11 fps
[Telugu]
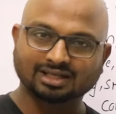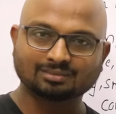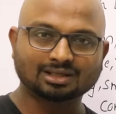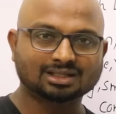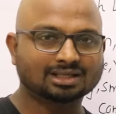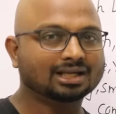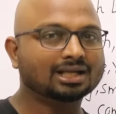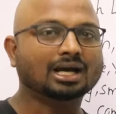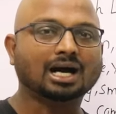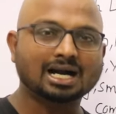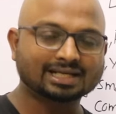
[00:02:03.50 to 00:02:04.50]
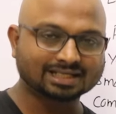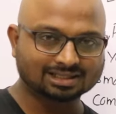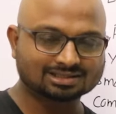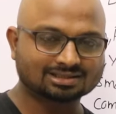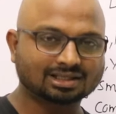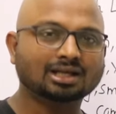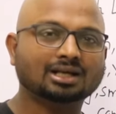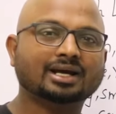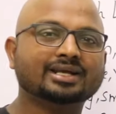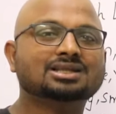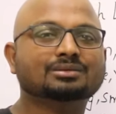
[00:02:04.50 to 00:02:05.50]
ఏం లేదండి ఆర్టికల్స్ని
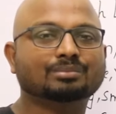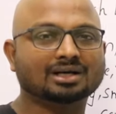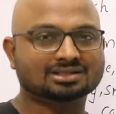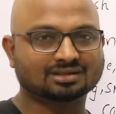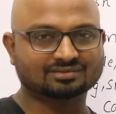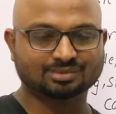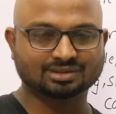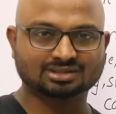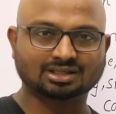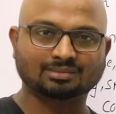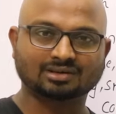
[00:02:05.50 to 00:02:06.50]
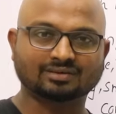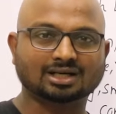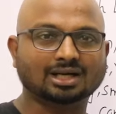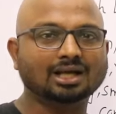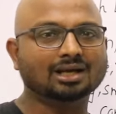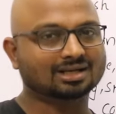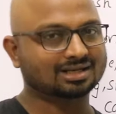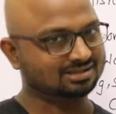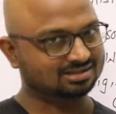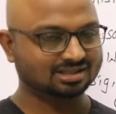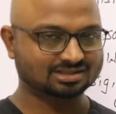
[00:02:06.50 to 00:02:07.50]
నైన్త్ పార్ట్స్ ఆఫ్ స్పీచ్గా మనం ఇక్కడ
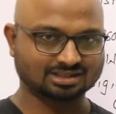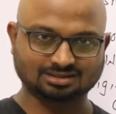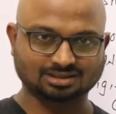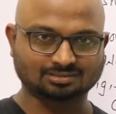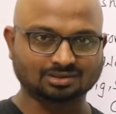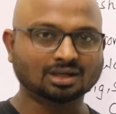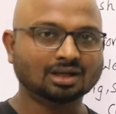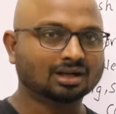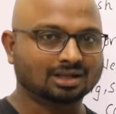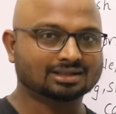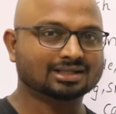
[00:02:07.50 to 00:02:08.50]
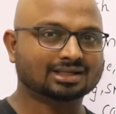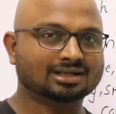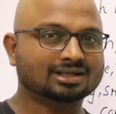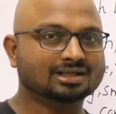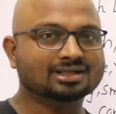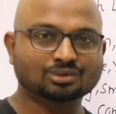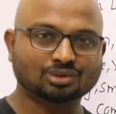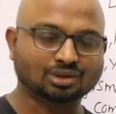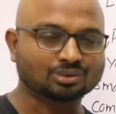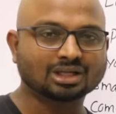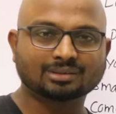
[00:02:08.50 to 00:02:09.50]
కన్సిడర్ చేస్తాము అంతేకాని ఇది
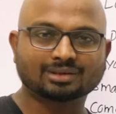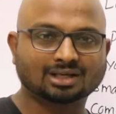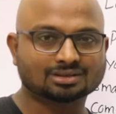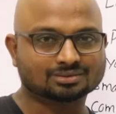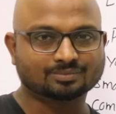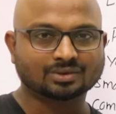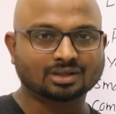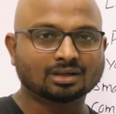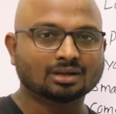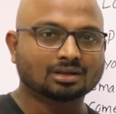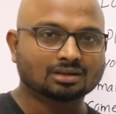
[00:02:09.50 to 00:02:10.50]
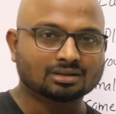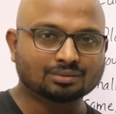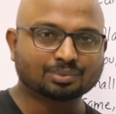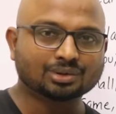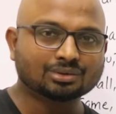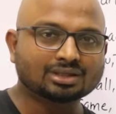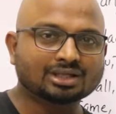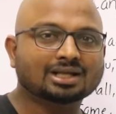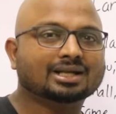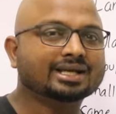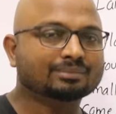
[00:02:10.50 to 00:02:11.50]
ఒక రూల్ ఏమి కాదు ఇప్పుడు ఈ
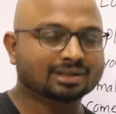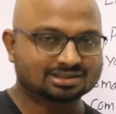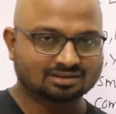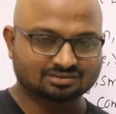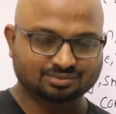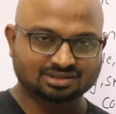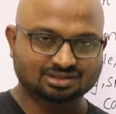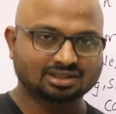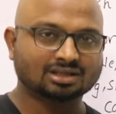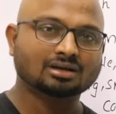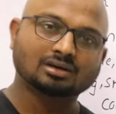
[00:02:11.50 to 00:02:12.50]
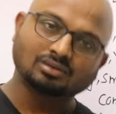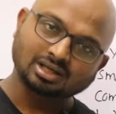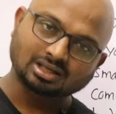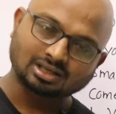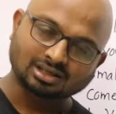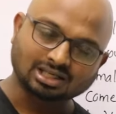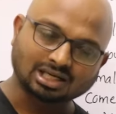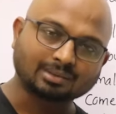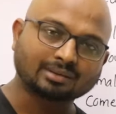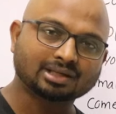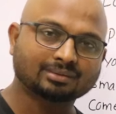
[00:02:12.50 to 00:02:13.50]
నైన్ పార్ట్స్ ఆఫ్ స్పీచ్ని యొక్క
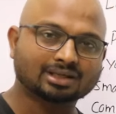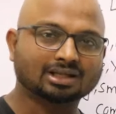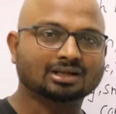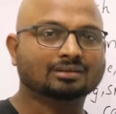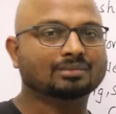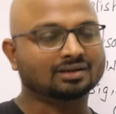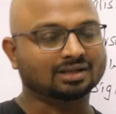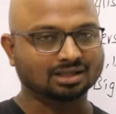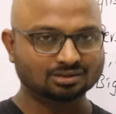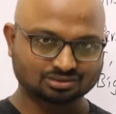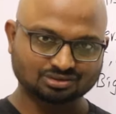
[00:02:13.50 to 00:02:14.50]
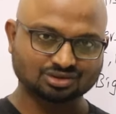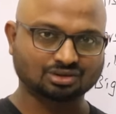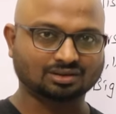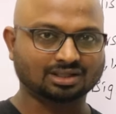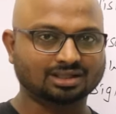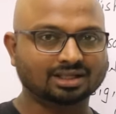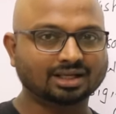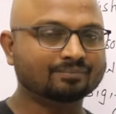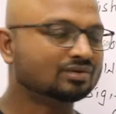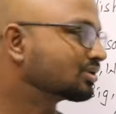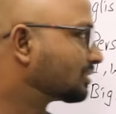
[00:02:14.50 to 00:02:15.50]
క్రమాన్ని బట్టి మనం ఎలా గుర్తుంచుకోవాలంటే
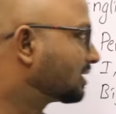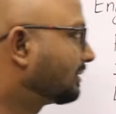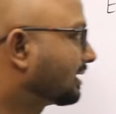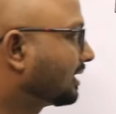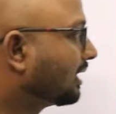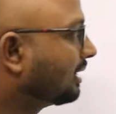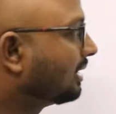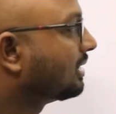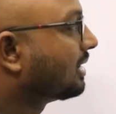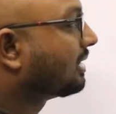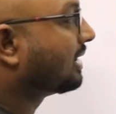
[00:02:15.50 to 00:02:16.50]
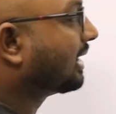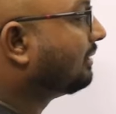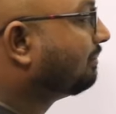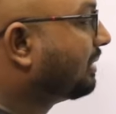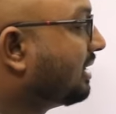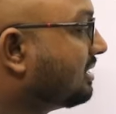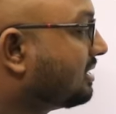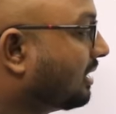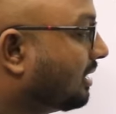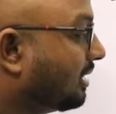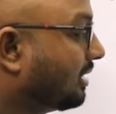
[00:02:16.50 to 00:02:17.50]
చూద్దాం ఇక్కడ
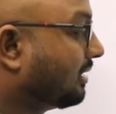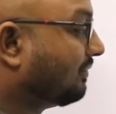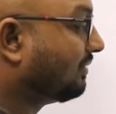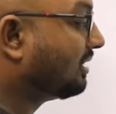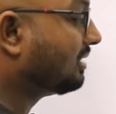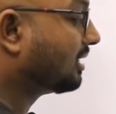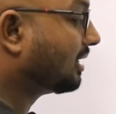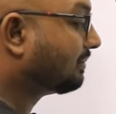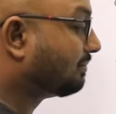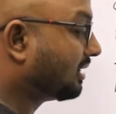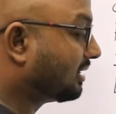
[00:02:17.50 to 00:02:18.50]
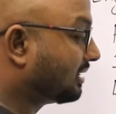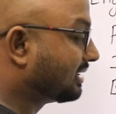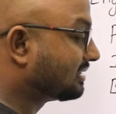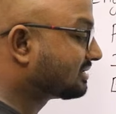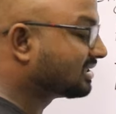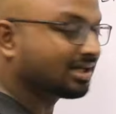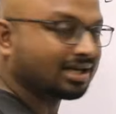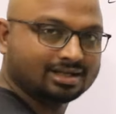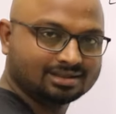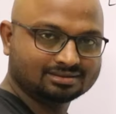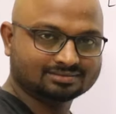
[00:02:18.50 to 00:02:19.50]
ఎన్పిఏ విఏపి సిఐ